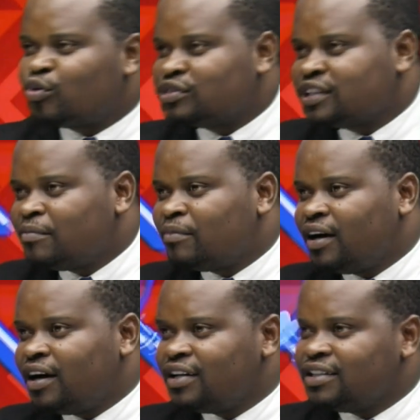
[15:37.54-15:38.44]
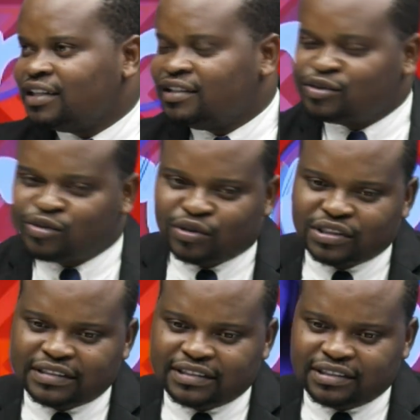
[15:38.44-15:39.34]
Samba, il y a des gens qui
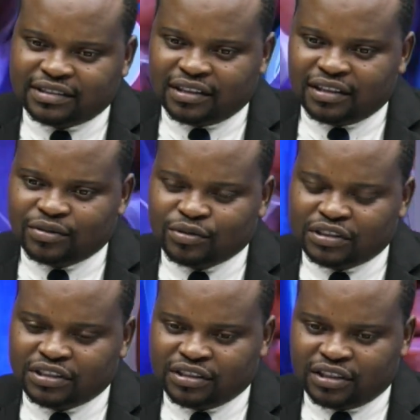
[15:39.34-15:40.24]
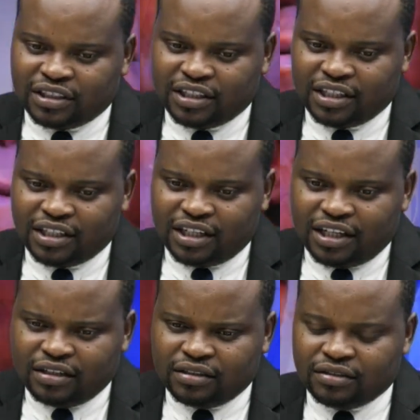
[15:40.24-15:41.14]
citent euh, aussi euh,
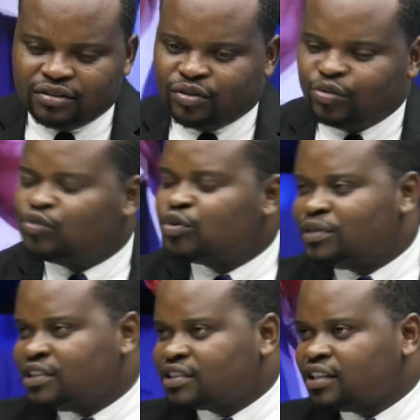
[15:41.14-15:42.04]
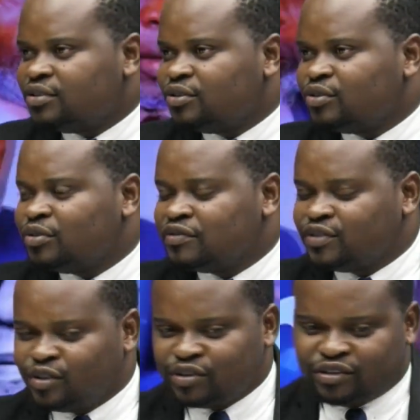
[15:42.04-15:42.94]
le nouveau ministre de,
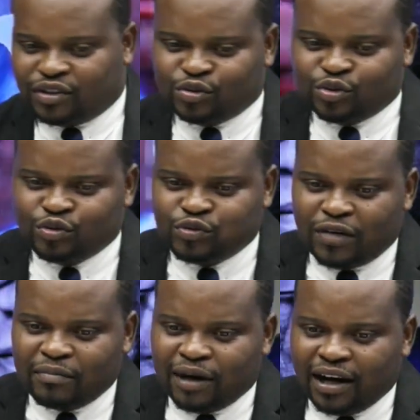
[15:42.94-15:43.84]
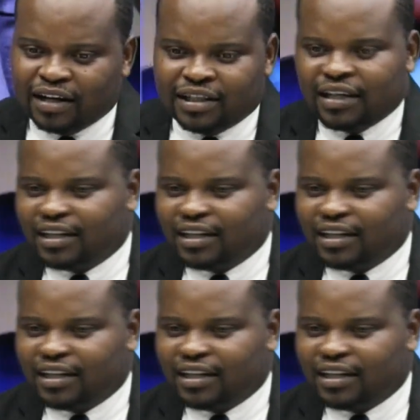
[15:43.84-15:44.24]
Finances, Doudou Famba, il y, a,